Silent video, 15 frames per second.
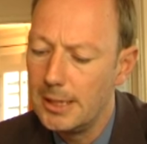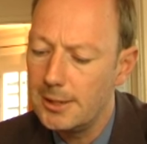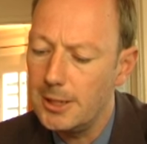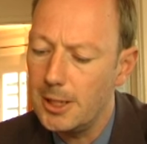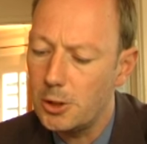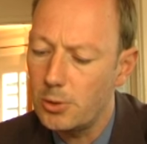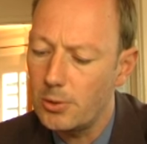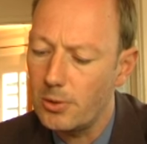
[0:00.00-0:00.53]

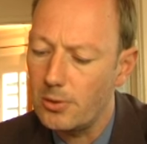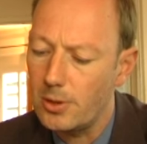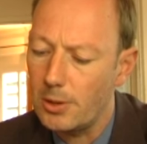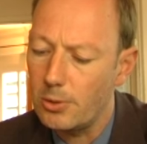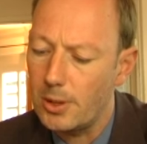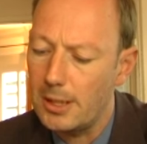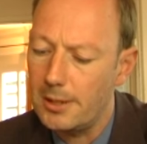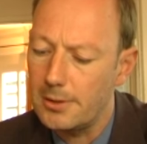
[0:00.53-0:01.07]
Tierschutz ist
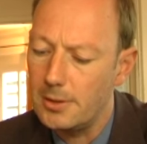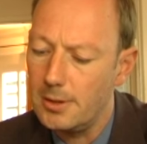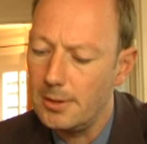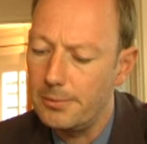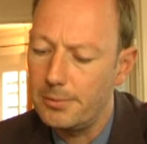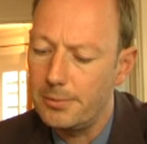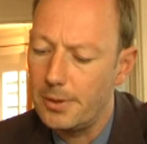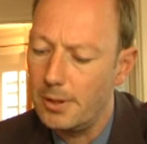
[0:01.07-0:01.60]
also
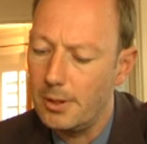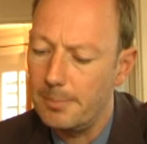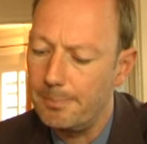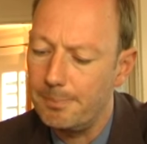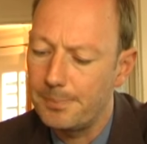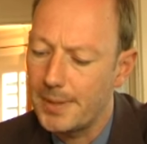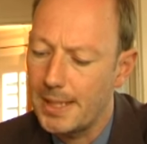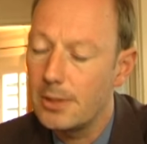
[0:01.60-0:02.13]
relativ ähm,
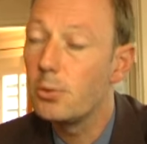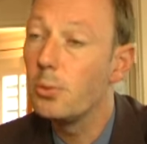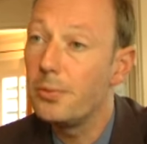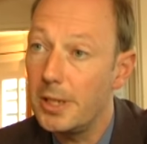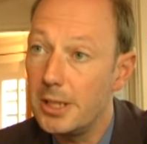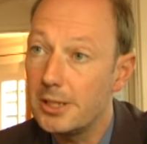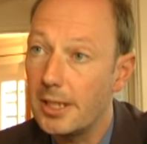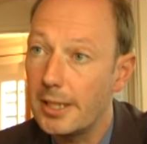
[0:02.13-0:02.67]

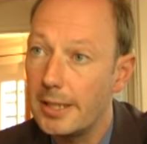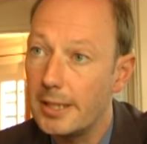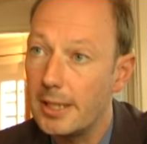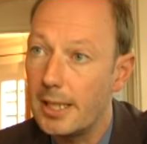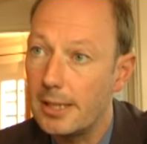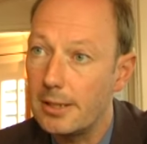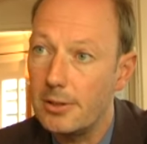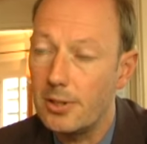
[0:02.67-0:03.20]
zufällig da
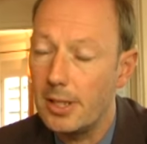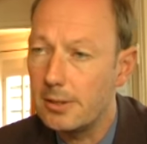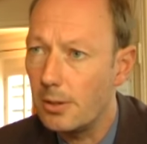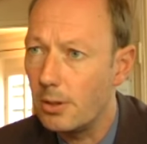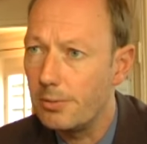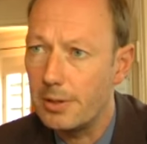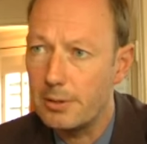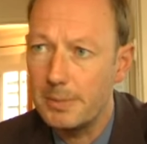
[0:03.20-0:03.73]
reingeraten. Es hätte
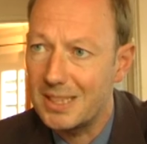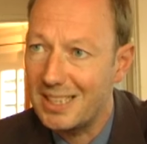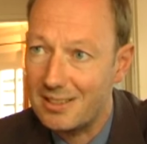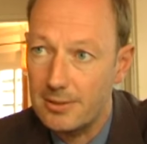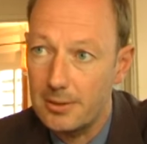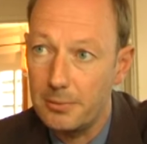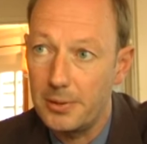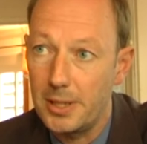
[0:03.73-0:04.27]
auch was mit
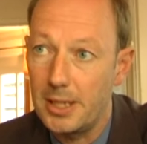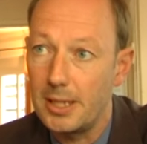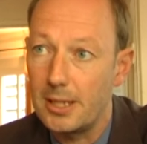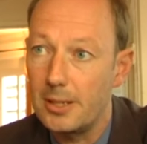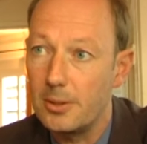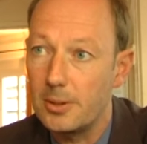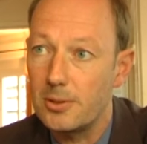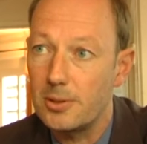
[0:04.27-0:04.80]

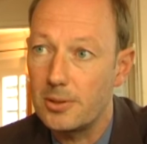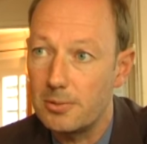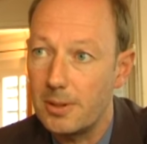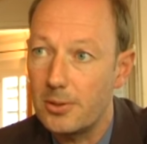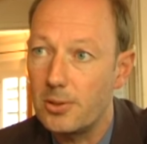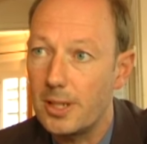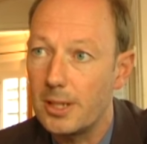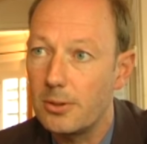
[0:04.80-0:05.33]
Taxifahrer oder sonst
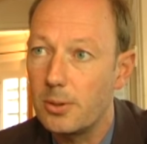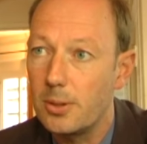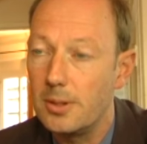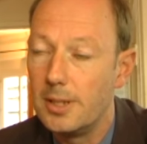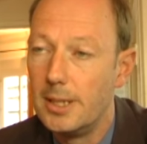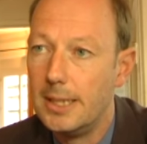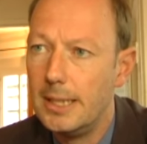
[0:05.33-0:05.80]
was sein können.